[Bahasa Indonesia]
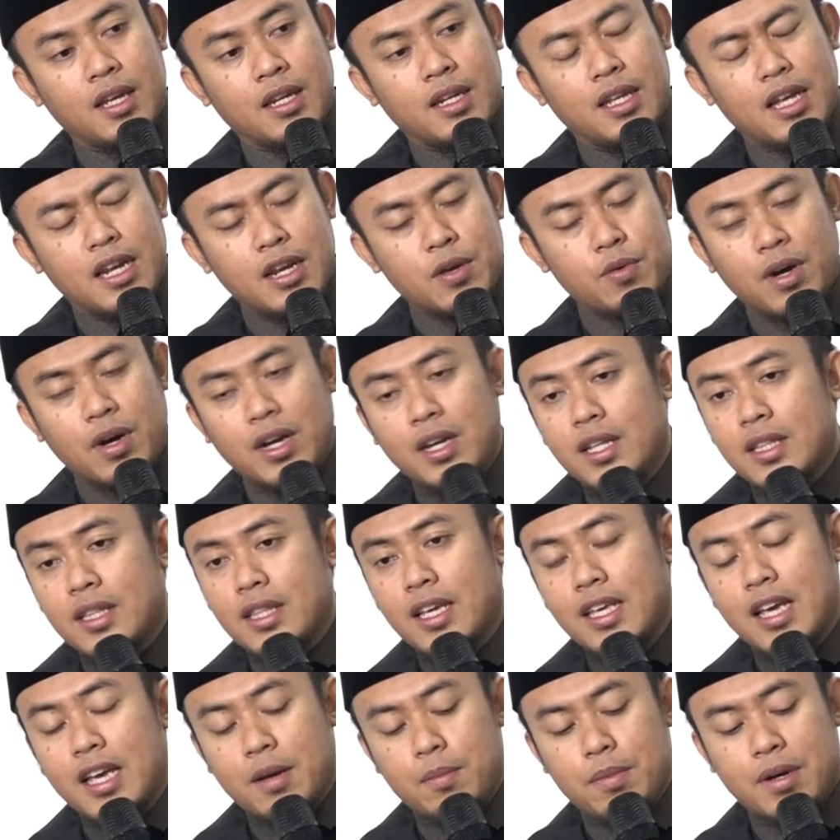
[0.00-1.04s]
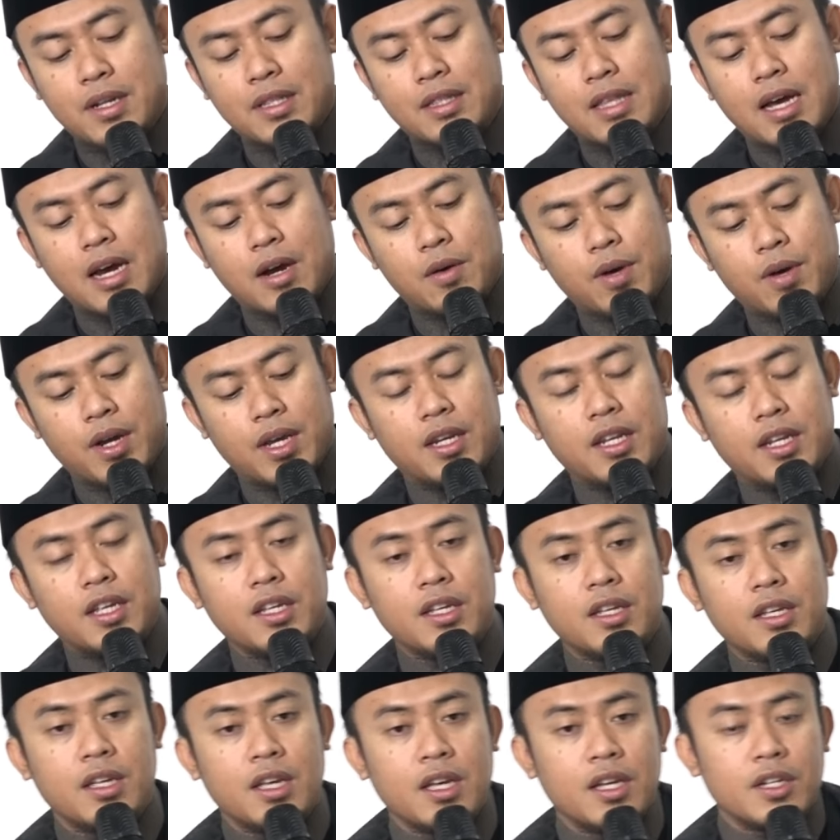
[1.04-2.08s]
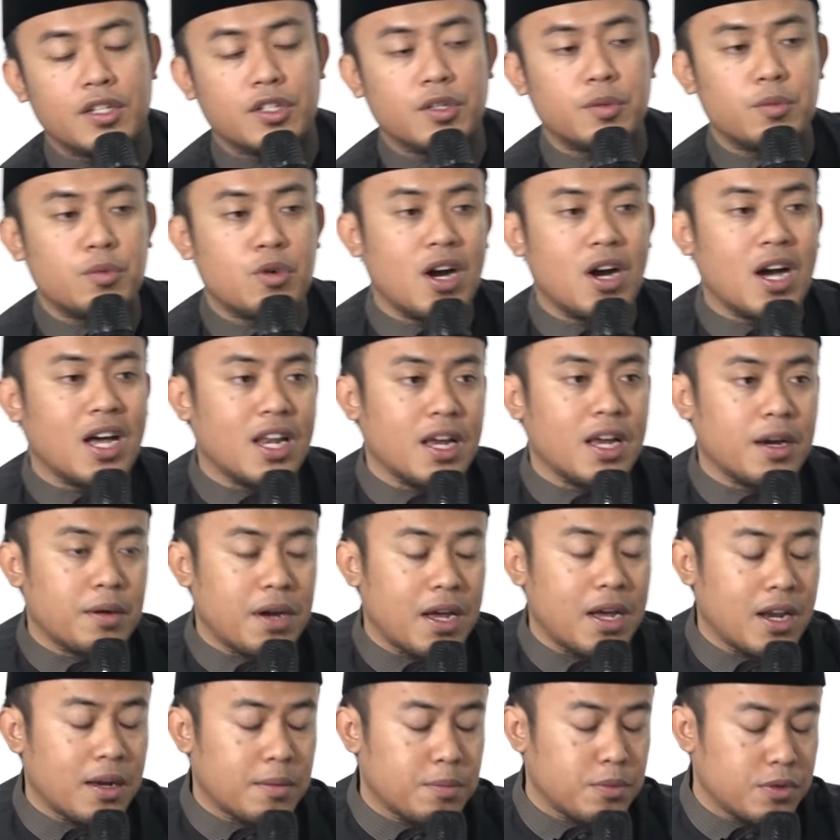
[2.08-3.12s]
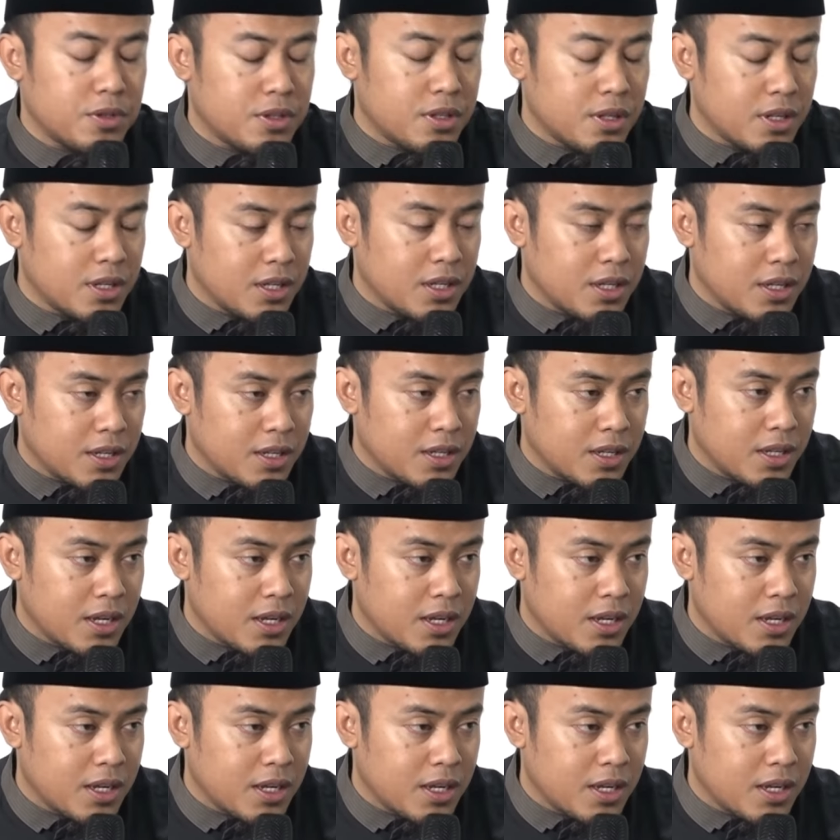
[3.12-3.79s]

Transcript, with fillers: dari wanita yang bertakwa ini sebuah anak-anak putri,